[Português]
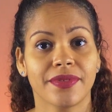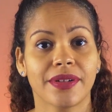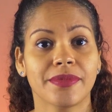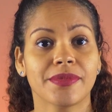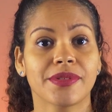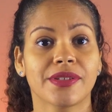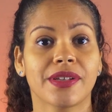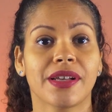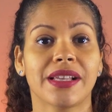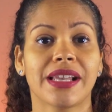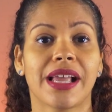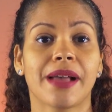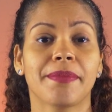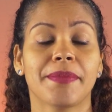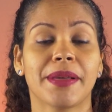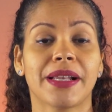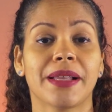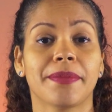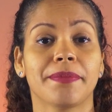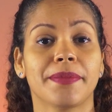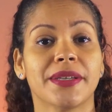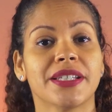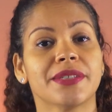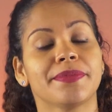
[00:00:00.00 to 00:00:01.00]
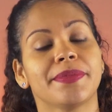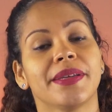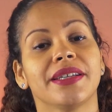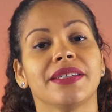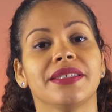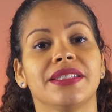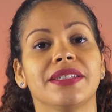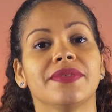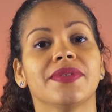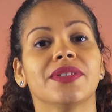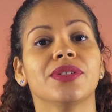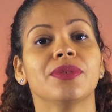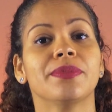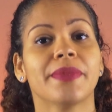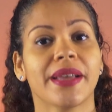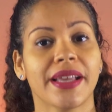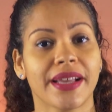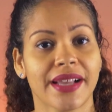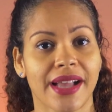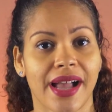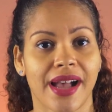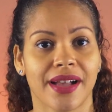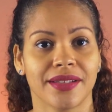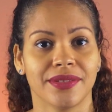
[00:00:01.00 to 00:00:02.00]
vamos olhar pela perspectiva do
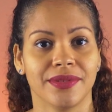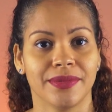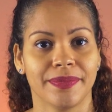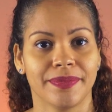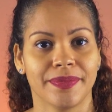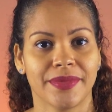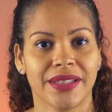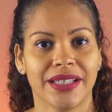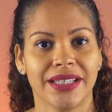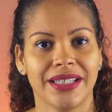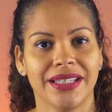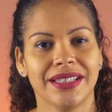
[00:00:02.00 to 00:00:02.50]
mercado